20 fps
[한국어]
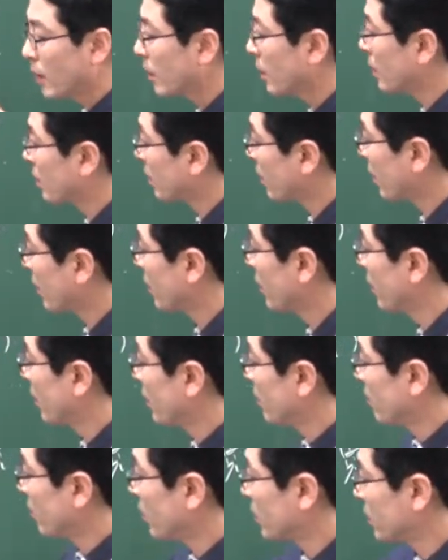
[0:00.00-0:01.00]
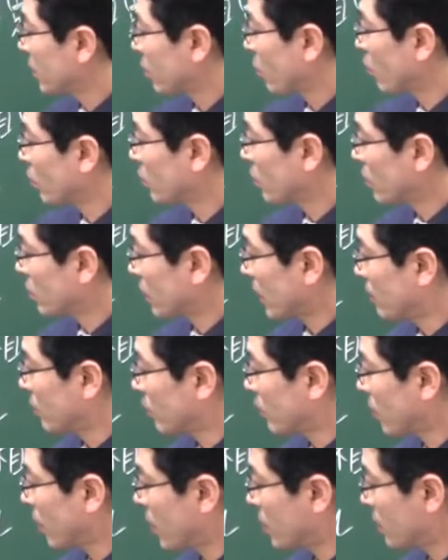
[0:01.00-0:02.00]
그때 뭐 이제 공동
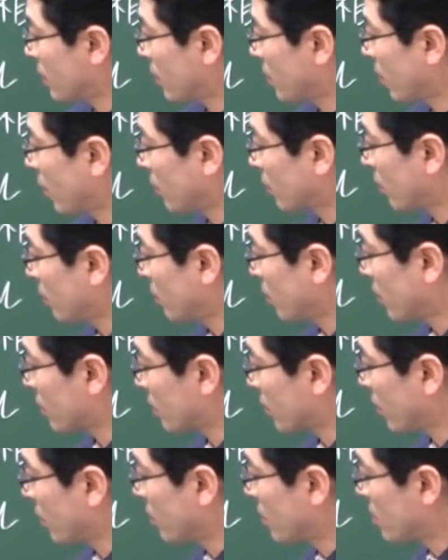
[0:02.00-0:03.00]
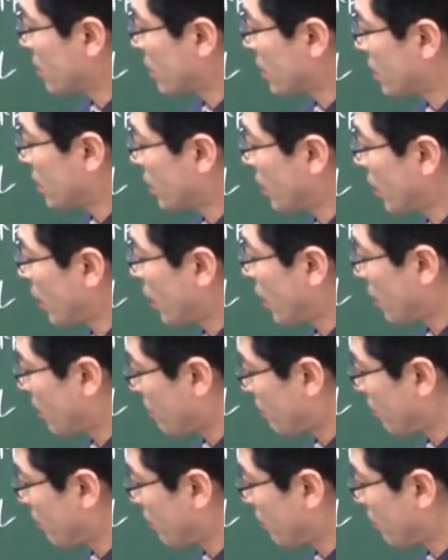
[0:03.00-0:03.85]
사무소에서 어떤 뭐 설치에